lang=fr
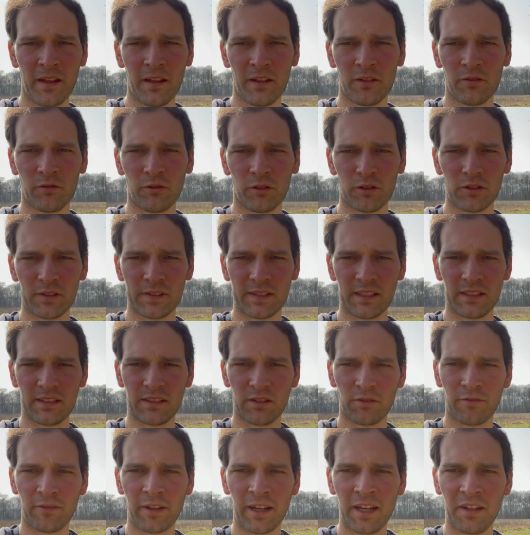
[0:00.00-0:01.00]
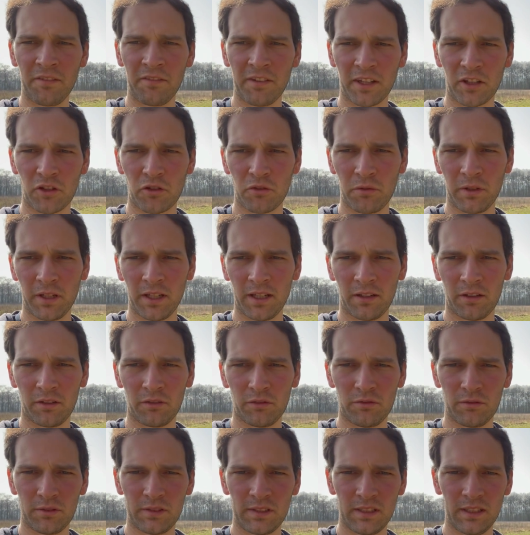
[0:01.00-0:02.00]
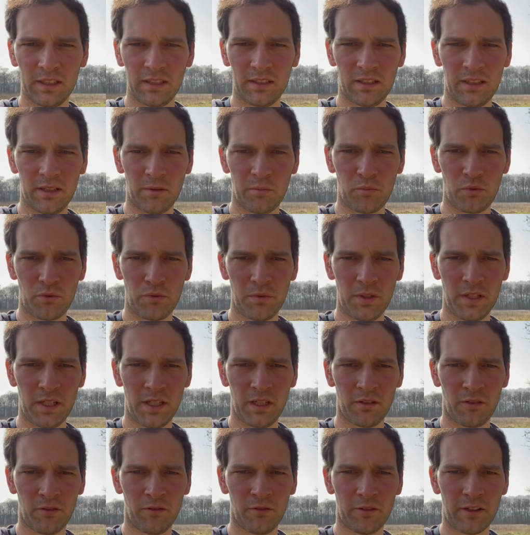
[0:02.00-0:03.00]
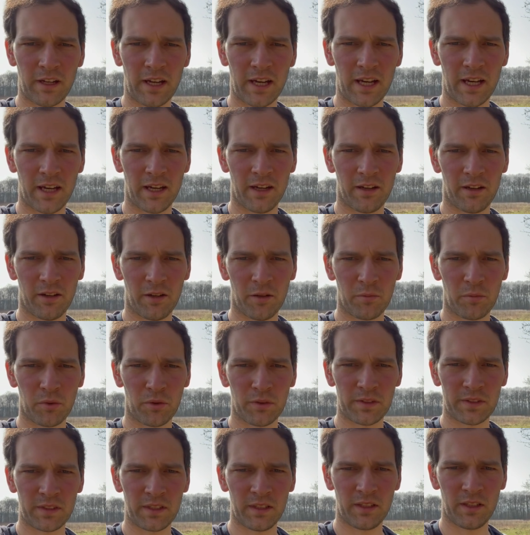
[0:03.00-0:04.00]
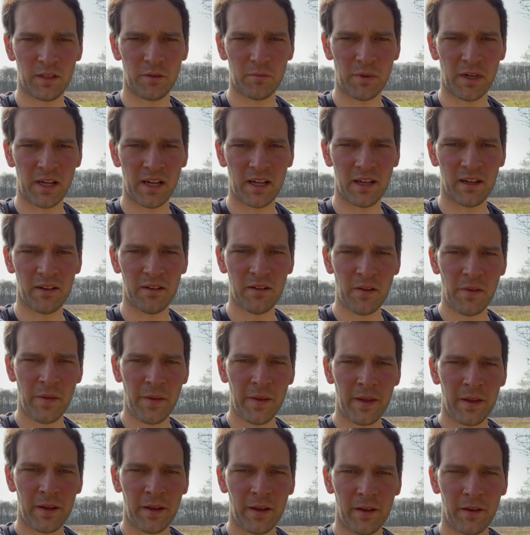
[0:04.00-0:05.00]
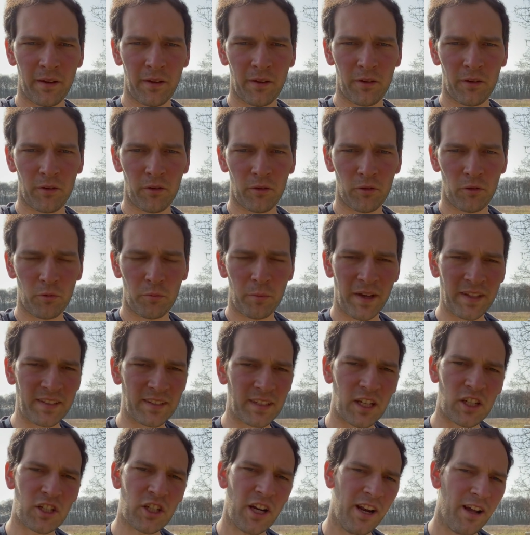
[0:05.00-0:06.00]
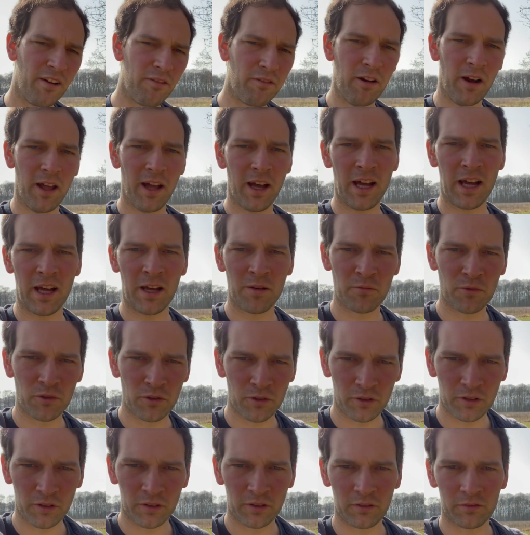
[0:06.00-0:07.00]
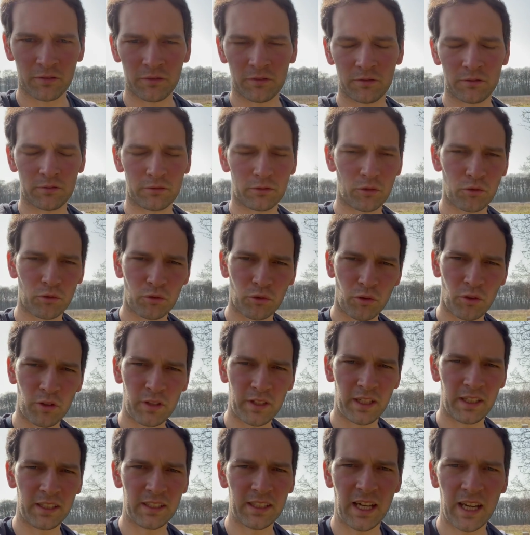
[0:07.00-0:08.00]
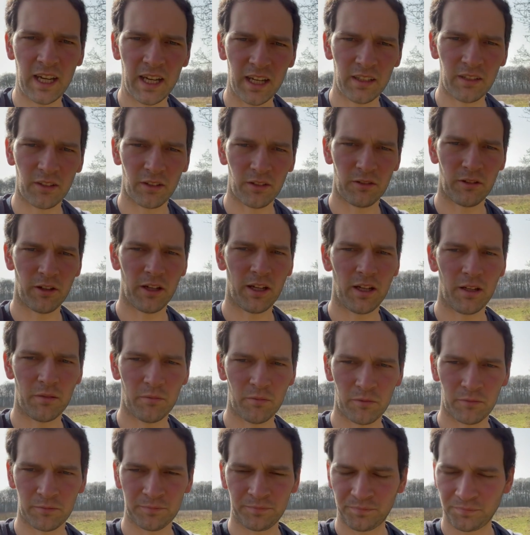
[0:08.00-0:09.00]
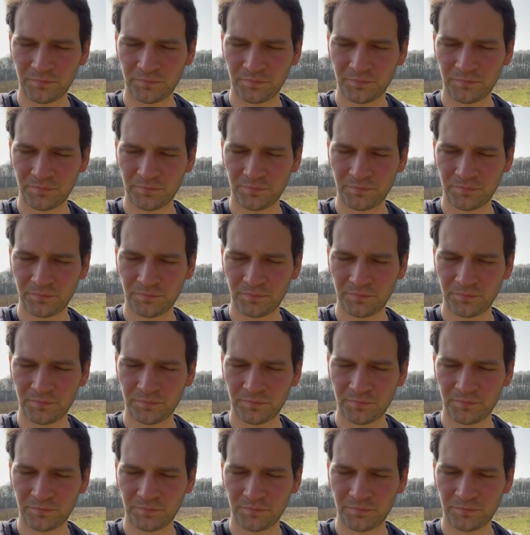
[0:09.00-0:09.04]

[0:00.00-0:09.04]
Donc celle-ci, on va l'évacuer du site et puis on va procéder bah, au passage à la flamme, contrôle des cadres, voilà, bon.